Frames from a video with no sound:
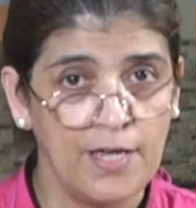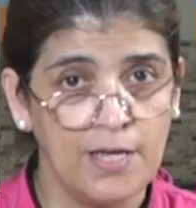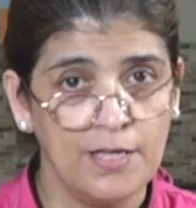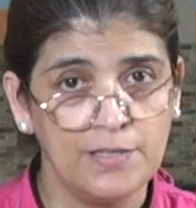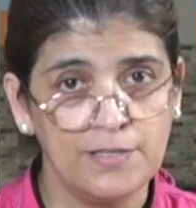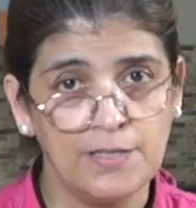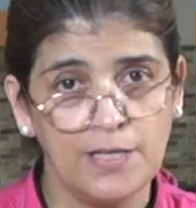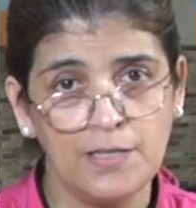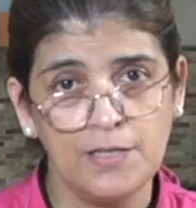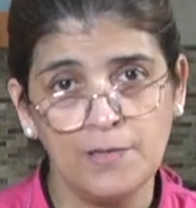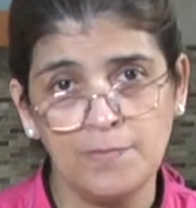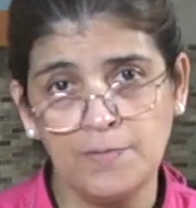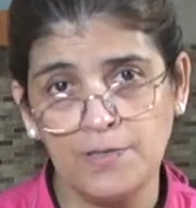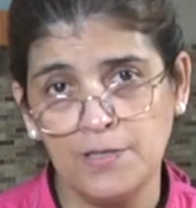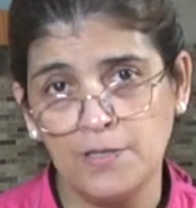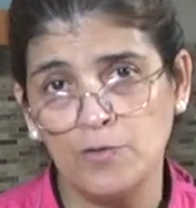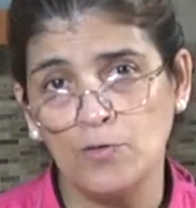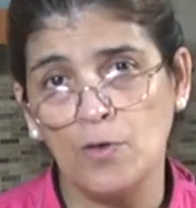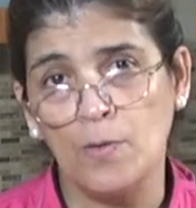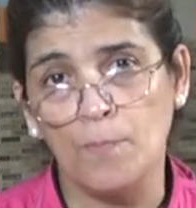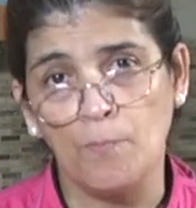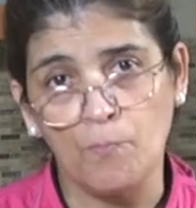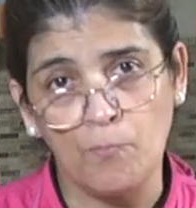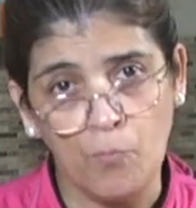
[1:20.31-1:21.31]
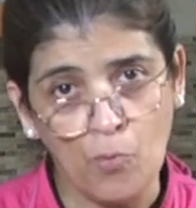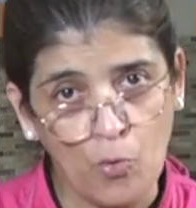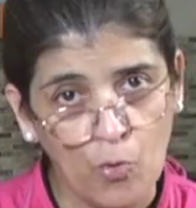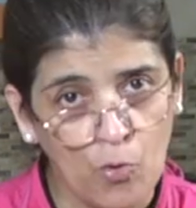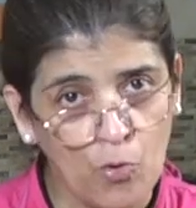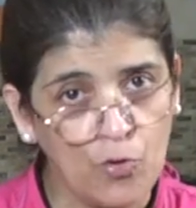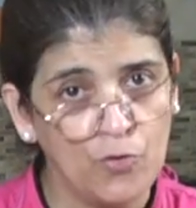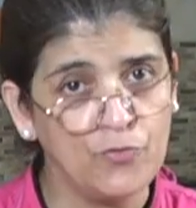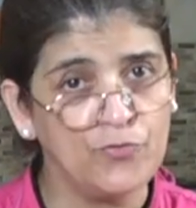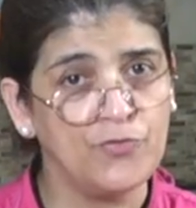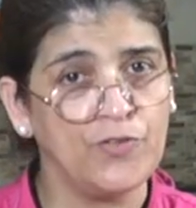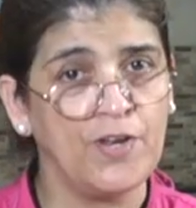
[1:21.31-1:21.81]
Está dividido en
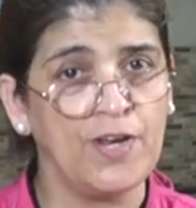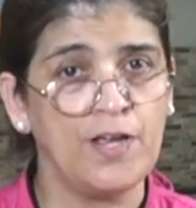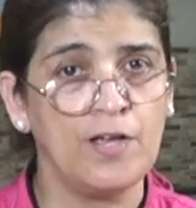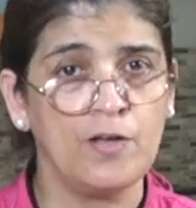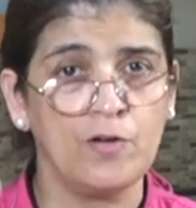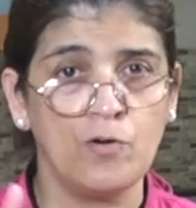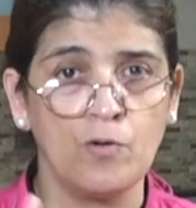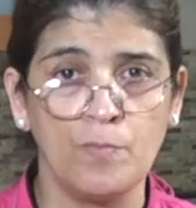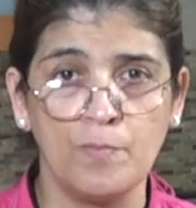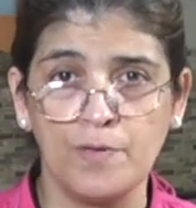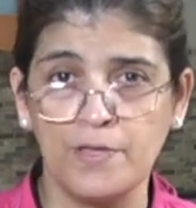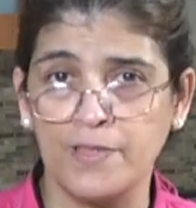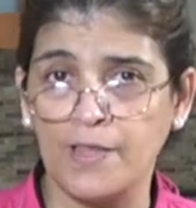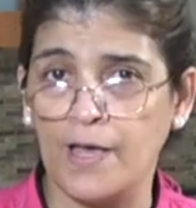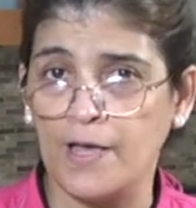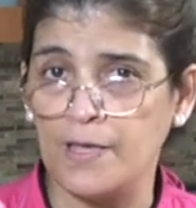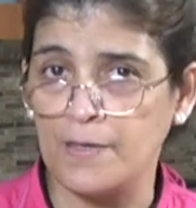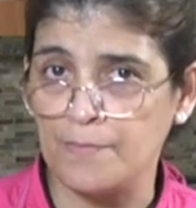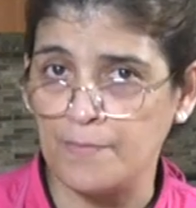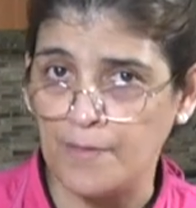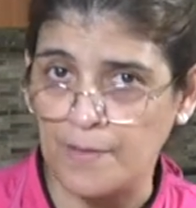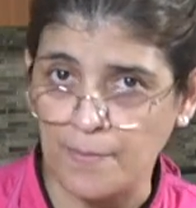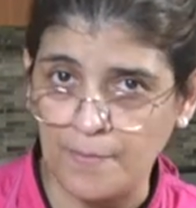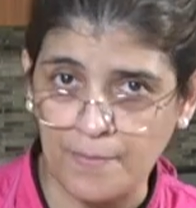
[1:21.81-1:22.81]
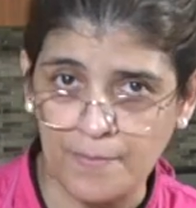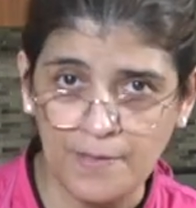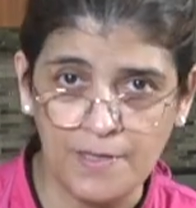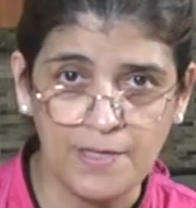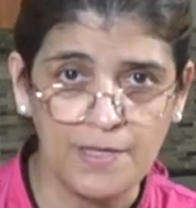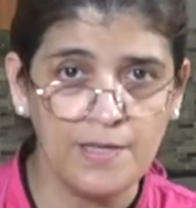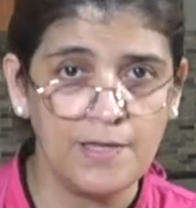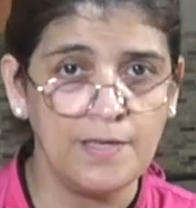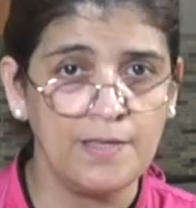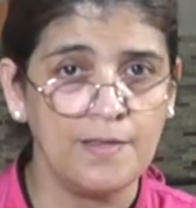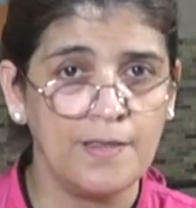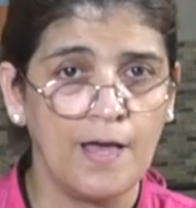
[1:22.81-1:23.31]
postres, comidas y
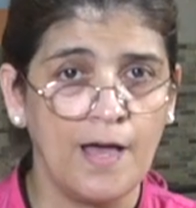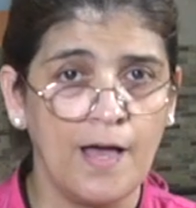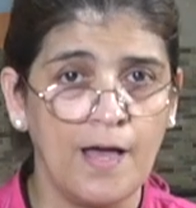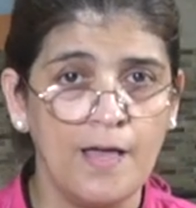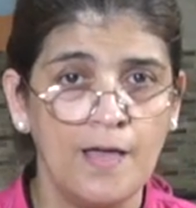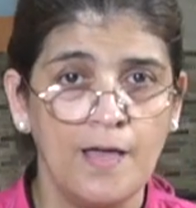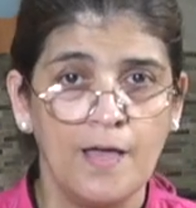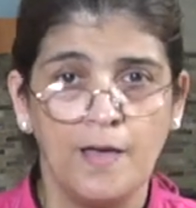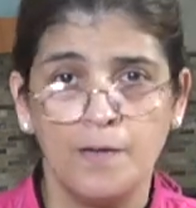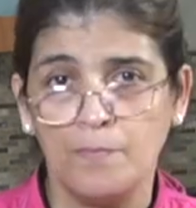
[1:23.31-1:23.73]
bebidas,